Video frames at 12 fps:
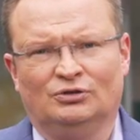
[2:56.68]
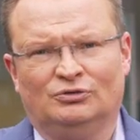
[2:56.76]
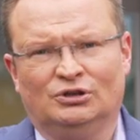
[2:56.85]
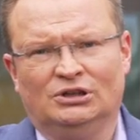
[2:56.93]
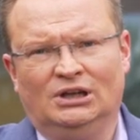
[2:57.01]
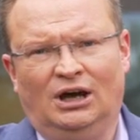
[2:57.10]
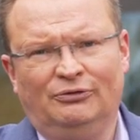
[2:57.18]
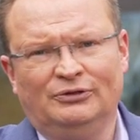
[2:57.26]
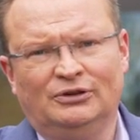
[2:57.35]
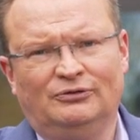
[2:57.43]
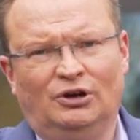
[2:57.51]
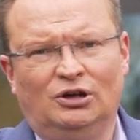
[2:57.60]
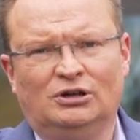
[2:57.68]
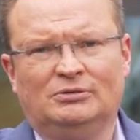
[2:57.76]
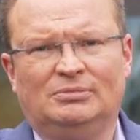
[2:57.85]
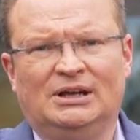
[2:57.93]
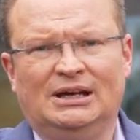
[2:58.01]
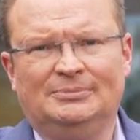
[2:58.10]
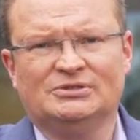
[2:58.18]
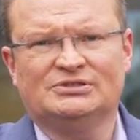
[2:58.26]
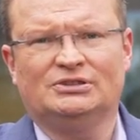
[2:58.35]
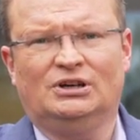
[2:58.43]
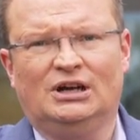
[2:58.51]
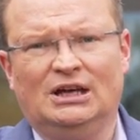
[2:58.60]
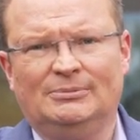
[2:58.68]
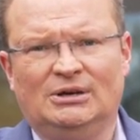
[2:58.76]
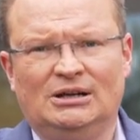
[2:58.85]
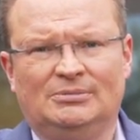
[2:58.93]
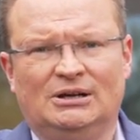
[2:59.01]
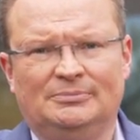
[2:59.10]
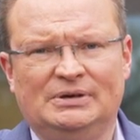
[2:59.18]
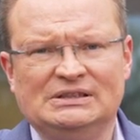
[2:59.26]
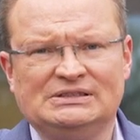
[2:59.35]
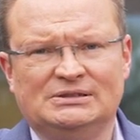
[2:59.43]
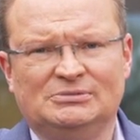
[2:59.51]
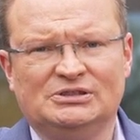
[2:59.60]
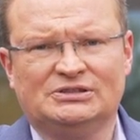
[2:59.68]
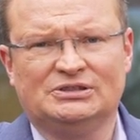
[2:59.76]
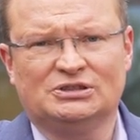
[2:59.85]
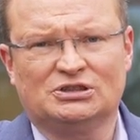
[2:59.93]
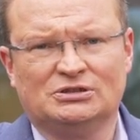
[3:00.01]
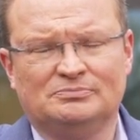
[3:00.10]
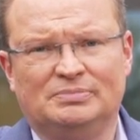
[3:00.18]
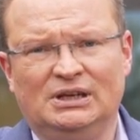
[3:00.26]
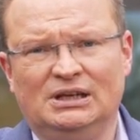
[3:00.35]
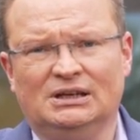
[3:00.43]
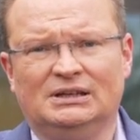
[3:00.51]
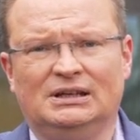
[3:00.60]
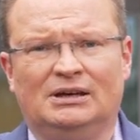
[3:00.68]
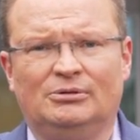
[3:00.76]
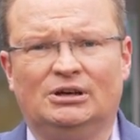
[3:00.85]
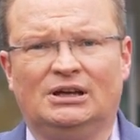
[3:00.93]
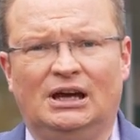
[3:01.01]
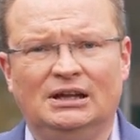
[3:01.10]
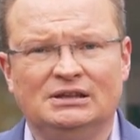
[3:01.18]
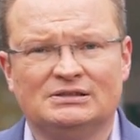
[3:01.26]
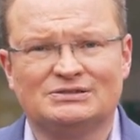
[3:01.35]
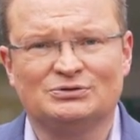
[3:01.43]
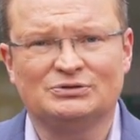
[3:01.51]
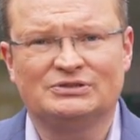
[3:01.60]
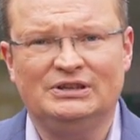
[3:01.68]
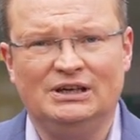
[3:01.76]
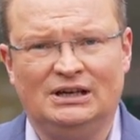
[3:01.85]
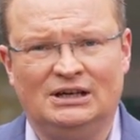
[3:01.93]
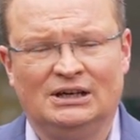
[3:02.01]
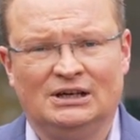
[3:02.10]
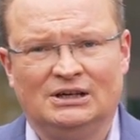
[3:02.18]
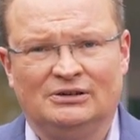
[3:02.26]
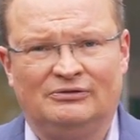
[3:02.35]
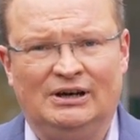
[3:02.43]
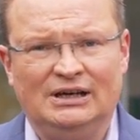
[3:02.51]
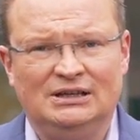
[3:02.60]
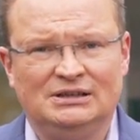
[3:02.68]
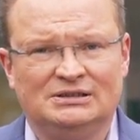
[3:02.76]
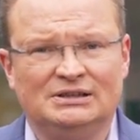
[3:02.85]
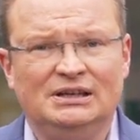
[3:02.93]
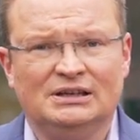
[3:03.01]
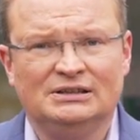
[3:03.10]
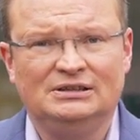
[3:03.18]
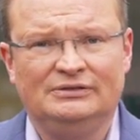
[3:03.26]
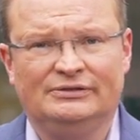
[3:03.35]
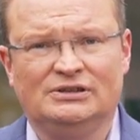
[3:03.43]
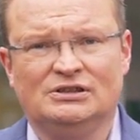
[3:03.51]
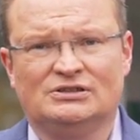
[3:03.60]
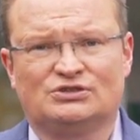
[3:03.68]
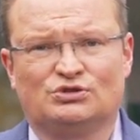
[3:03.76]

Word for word: Für die laufende Woche bleibt es noch einmal beim pessimistischen Bären, aber gar nicht so sehr weil ich negativ in die